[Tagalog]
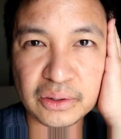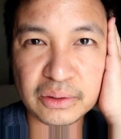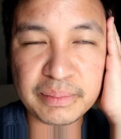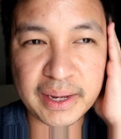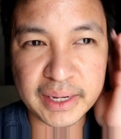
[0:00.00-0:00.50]

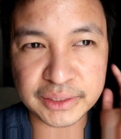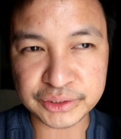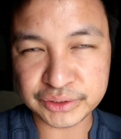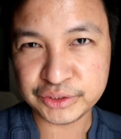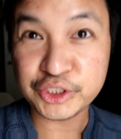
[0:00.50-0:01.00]
hello
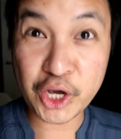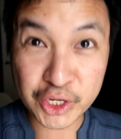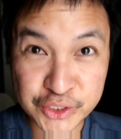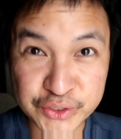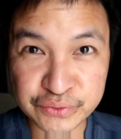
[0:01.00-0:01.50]
besh
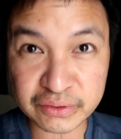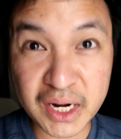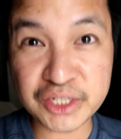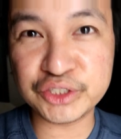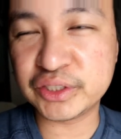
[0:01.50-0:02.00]
just
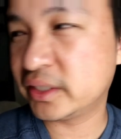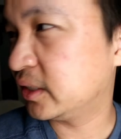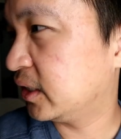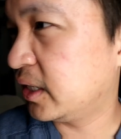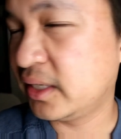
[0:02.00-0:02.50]
fresh
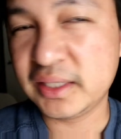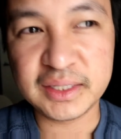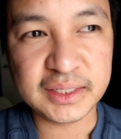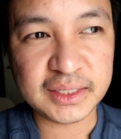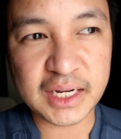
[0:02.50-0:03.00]

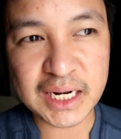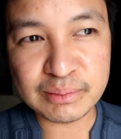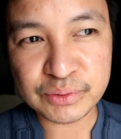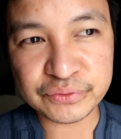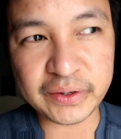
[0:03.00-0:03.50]

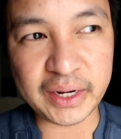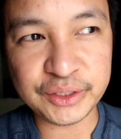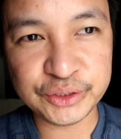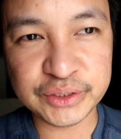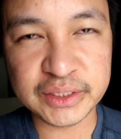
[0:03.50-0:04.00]
kala mo
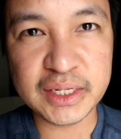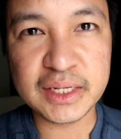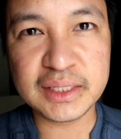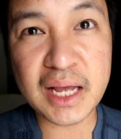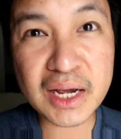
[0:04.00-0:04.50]
fresh
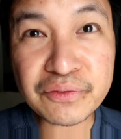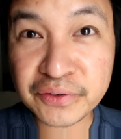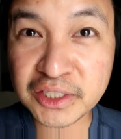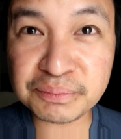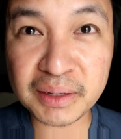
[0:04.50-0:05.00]
nakaka
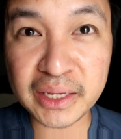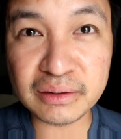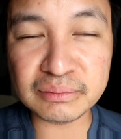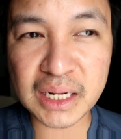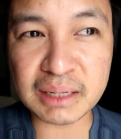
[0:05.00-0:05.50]
fresh pala
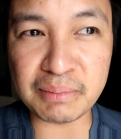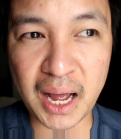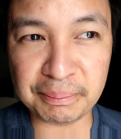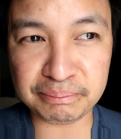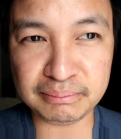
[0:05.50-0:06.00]
yung nag
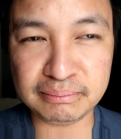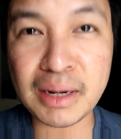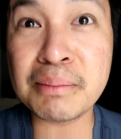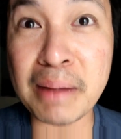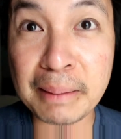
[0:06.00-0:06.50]
map
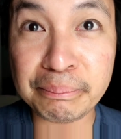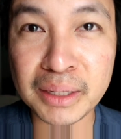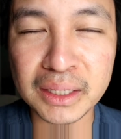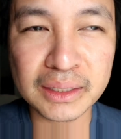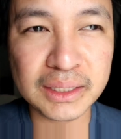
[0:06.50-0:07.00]
nagmap magmap